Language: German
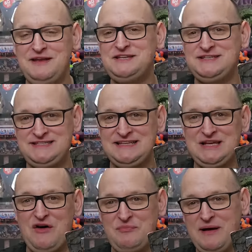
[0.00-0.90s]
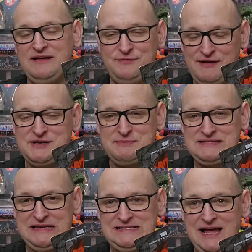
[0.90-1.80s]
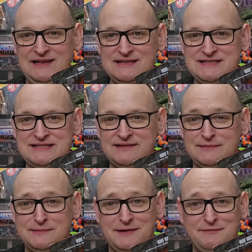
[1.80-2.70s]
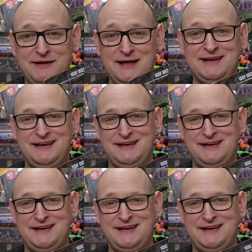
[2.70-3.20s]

wenn ich es jetzt aufmache, ist vielleicht was ganz anderes drin. Das wäre.